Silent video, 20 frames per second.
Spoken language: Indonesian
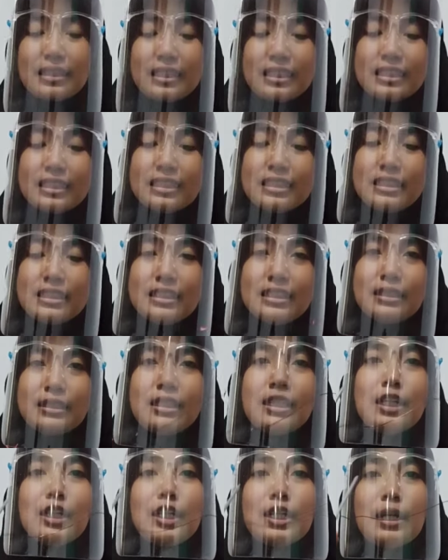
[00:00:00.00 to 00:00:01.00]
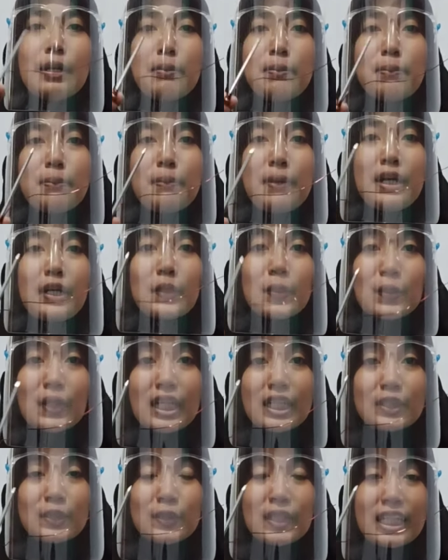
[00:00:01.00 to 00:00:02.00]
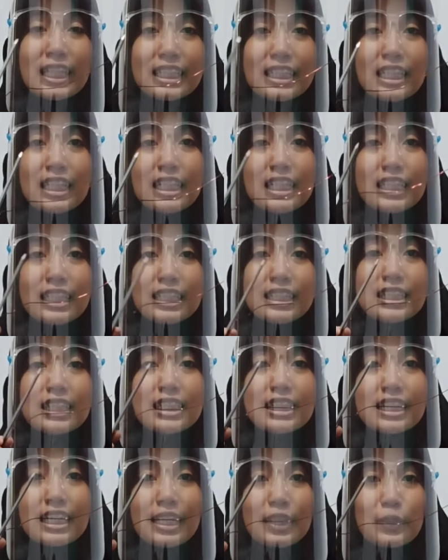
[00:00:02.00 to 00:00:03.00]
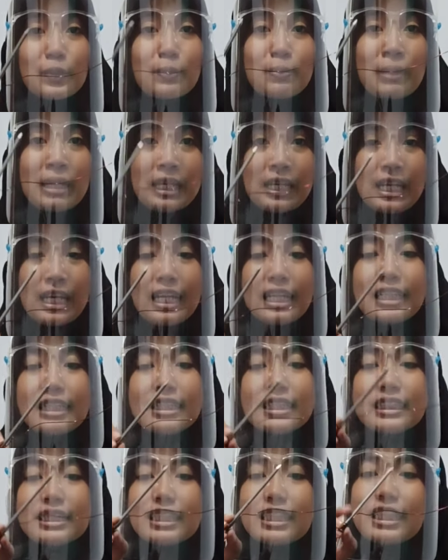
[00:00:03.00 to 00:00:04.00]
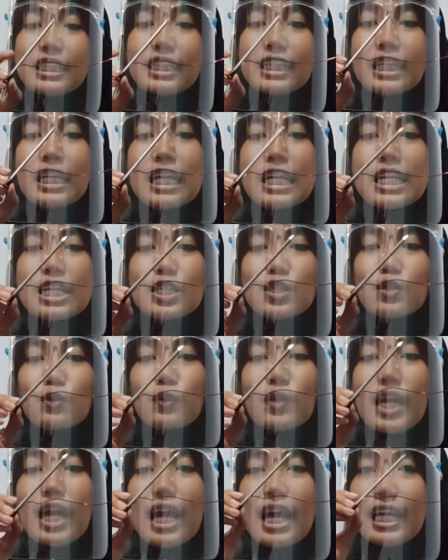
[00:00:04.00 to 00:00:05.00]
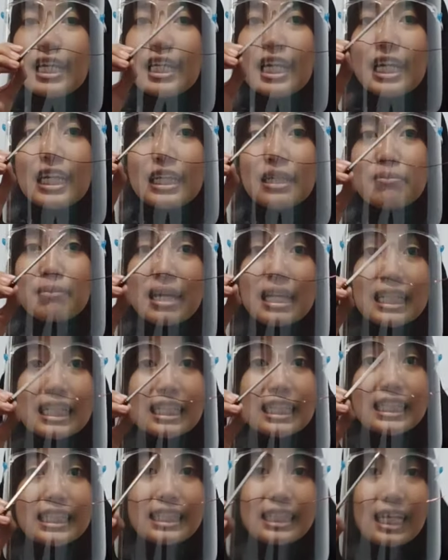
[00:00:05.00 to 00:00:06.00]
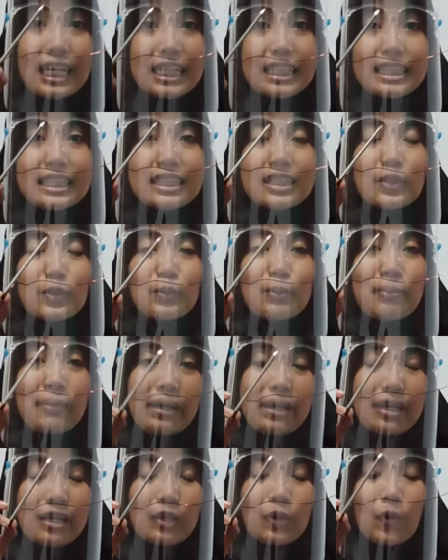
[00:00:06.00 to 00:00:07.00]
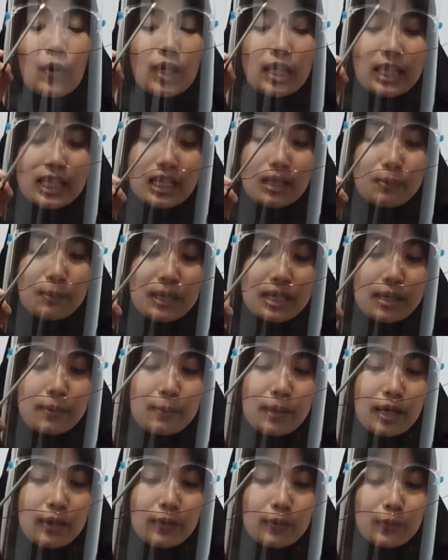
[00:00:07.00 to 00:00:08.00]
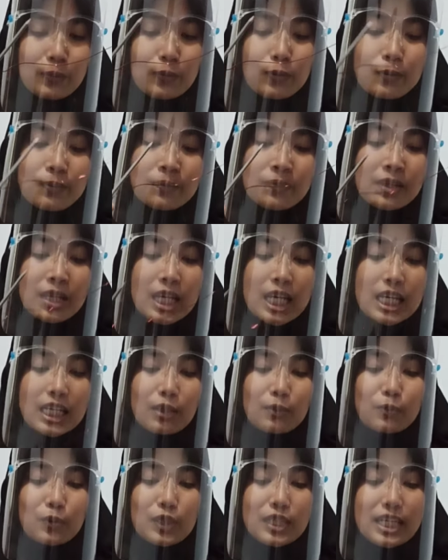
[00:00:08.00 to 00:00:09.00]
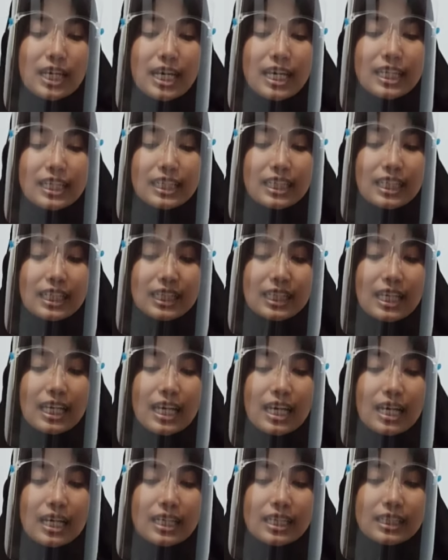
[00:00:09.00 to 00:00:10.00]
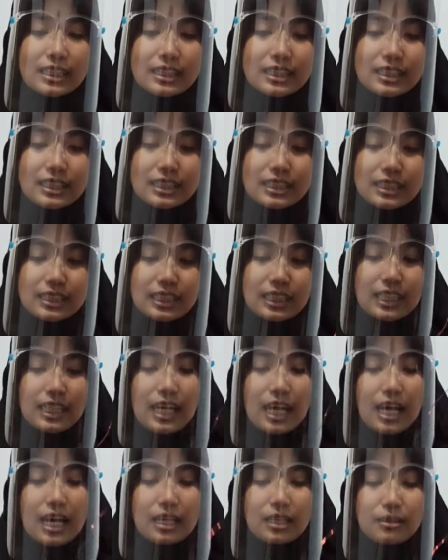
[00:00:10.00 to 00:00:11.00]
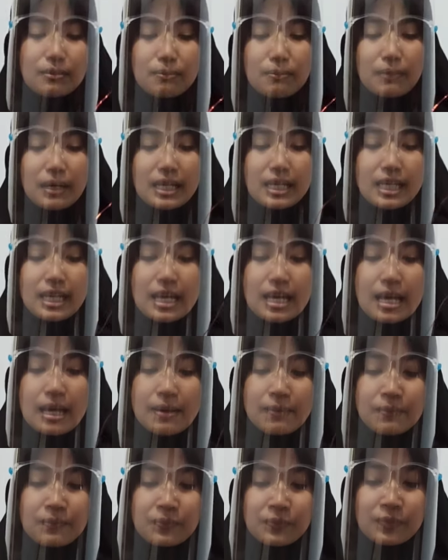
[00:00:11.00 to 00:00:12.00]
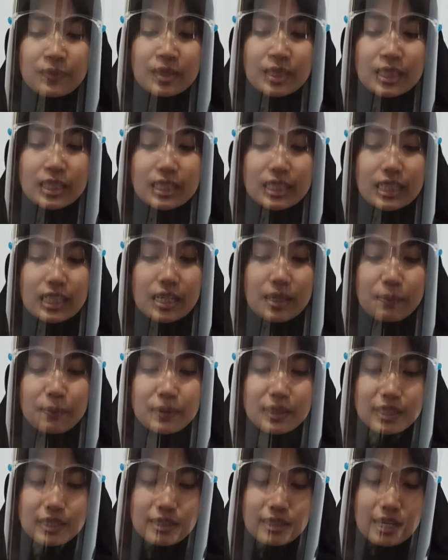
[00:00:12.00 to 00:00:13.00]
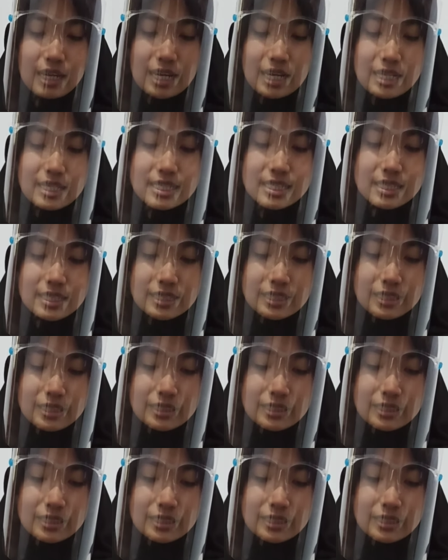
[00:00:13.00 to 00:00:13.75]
eh, paku yang sudah kita liliti dengan kumparan. Di sini sudah ada lima lilitan kumparan oil pada paku. Kemudian kita lihat pada klip kertas